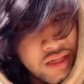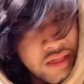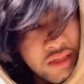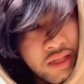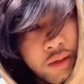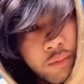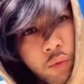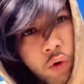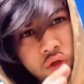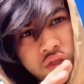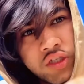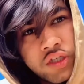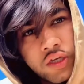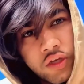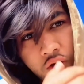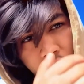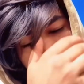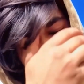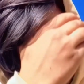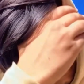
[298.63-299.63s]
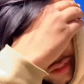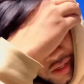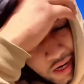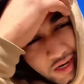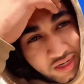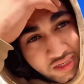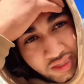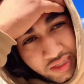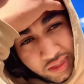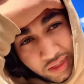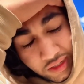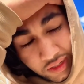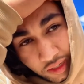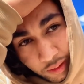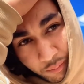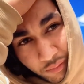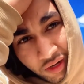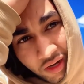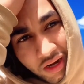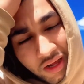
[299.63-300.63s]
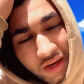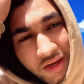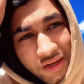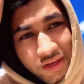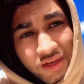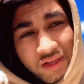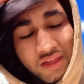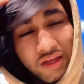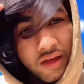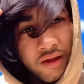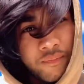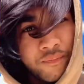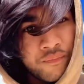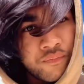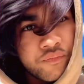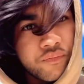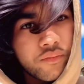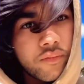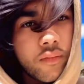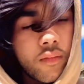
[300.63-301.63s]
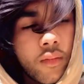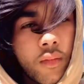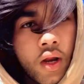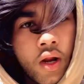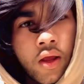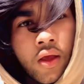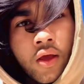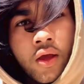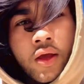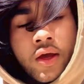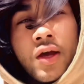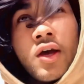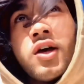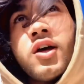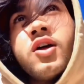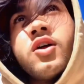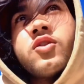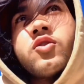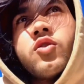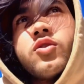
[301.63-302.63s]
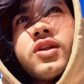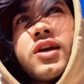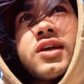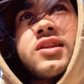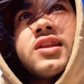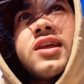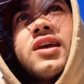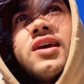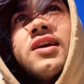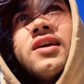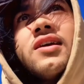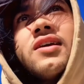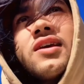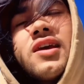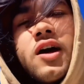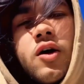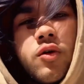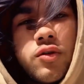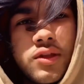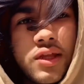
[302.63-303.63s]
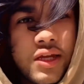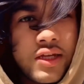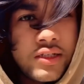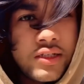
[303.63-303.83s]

अंदर बहुत सिक्योरिटी टाइट थी कैमरा लगा के था तो देखते क्या होता है